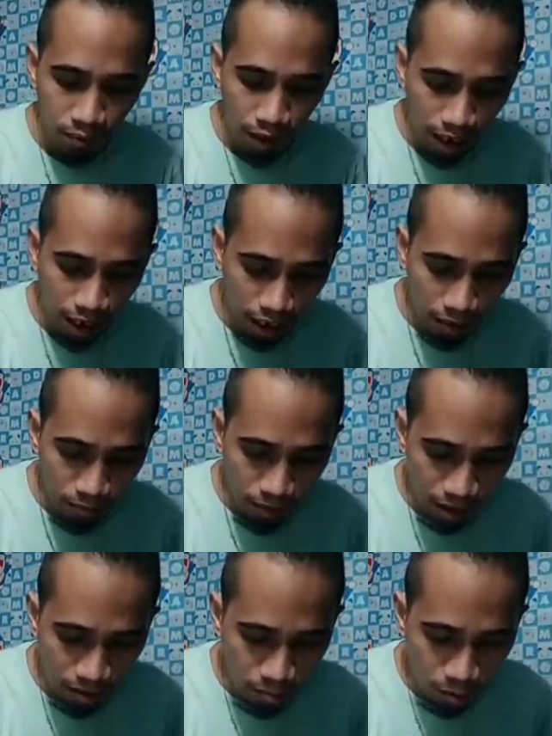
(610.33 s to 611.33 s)
parang kay
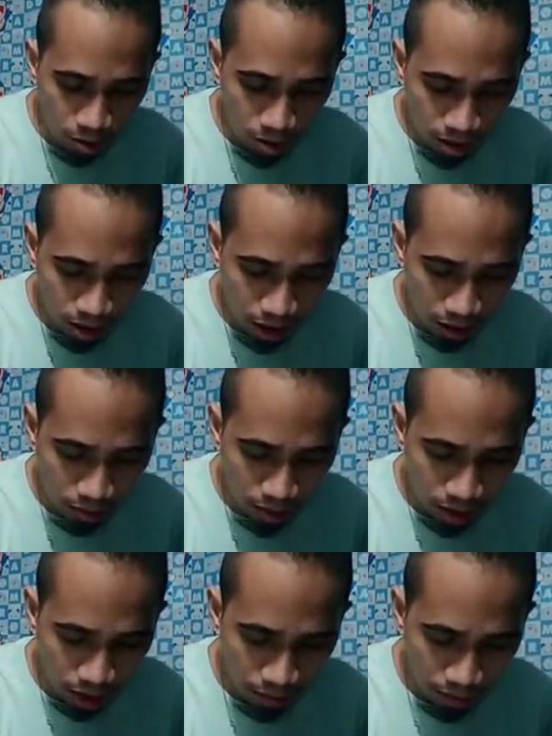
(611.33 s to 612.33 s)
Big Boss James
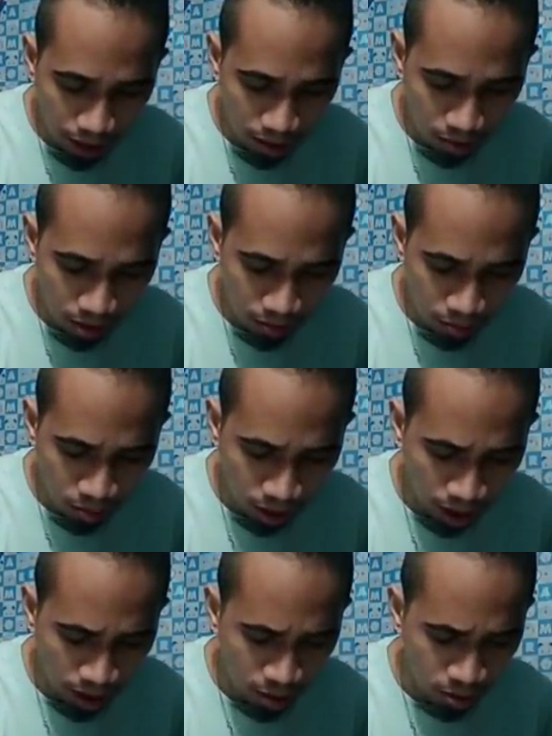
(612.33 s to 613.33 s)
Rabano na po
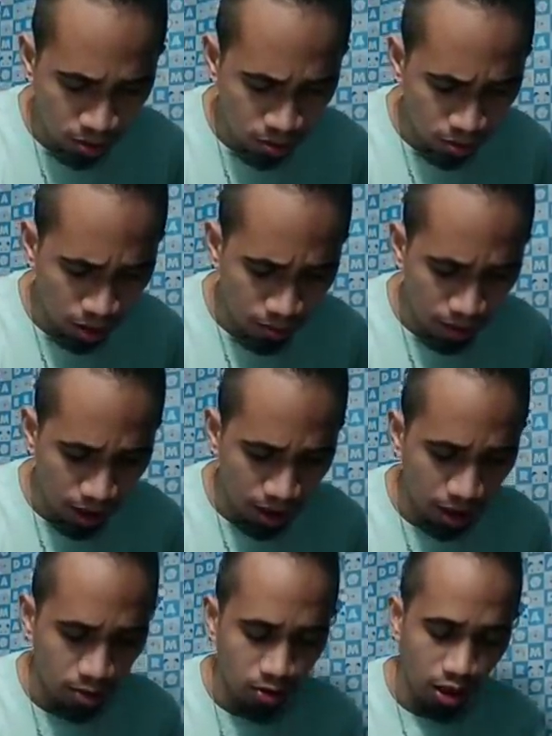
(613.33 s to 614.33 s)
ato itong kabayo
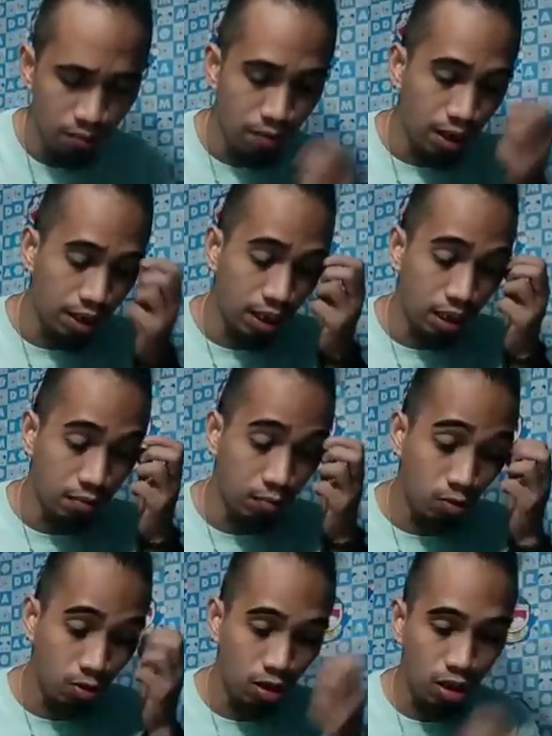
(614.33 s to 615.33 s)
na to, nabenta na
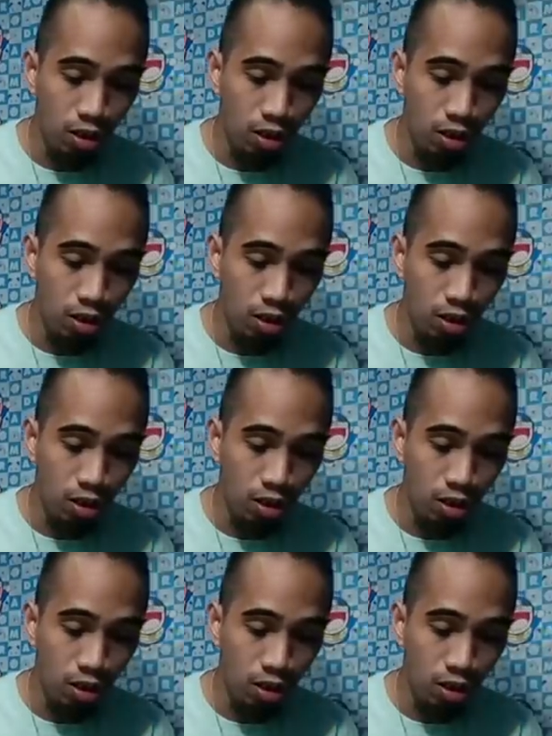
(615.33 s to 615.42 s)
po.